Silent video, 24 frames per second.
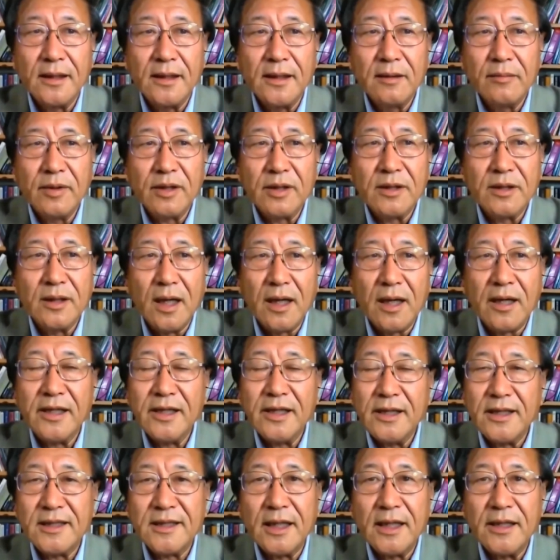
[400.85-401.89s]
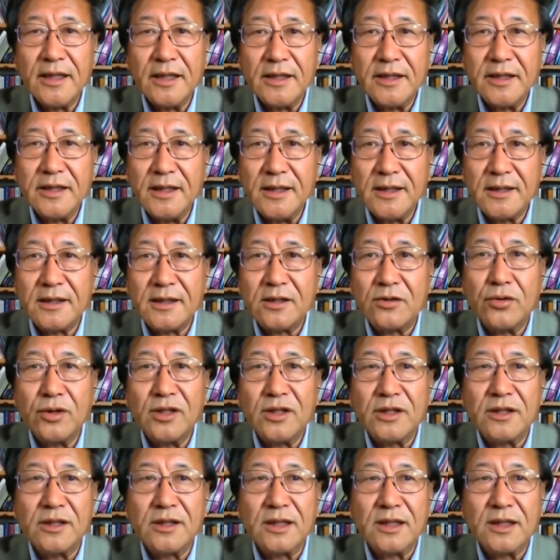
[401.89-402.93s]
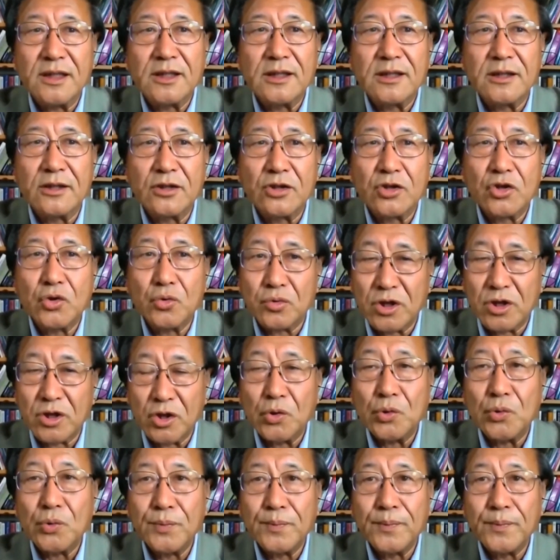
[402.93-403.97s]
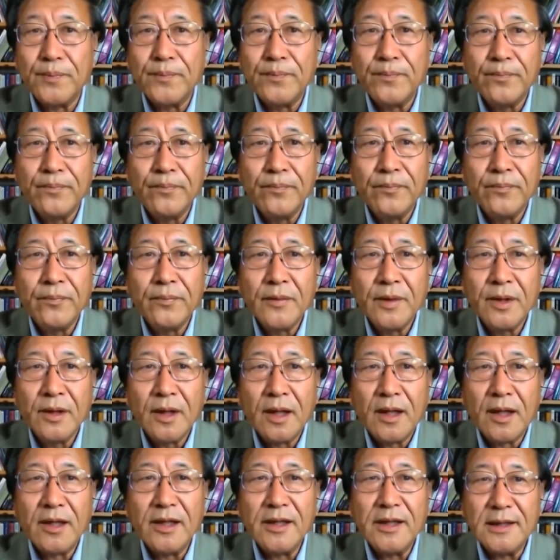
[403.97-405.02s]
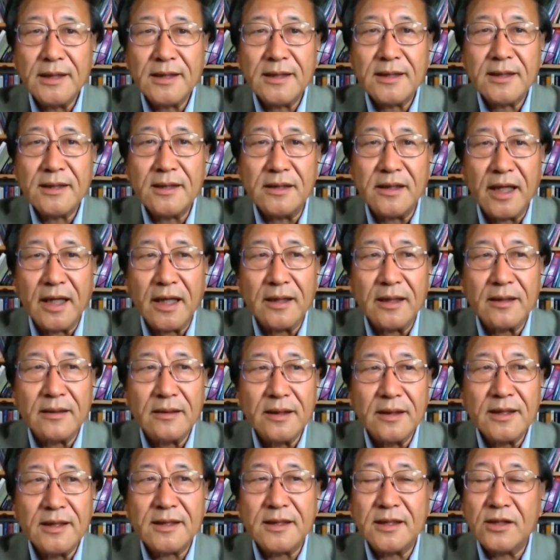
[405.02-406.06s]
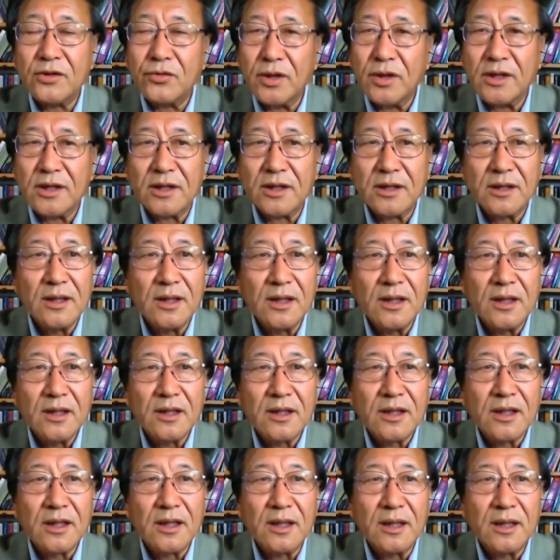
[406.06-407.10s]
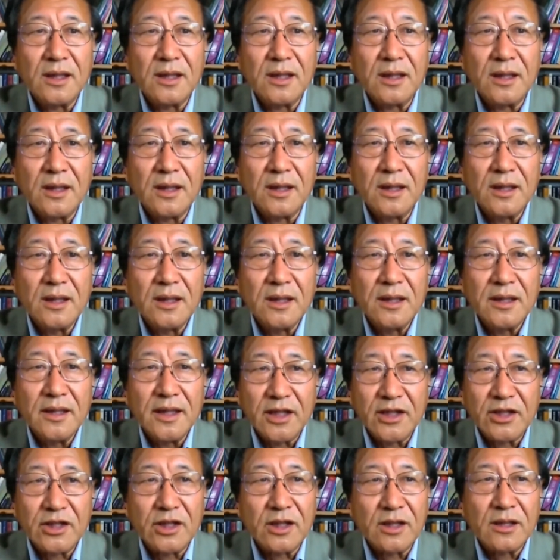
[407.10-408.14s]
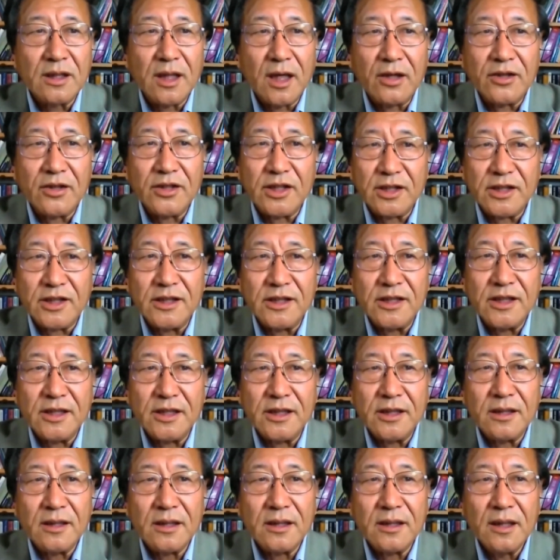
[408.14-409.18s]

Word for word: 那么，二零一三年第一次对峙呢是数周，二零一四年一次对峙这个也是好几个星期。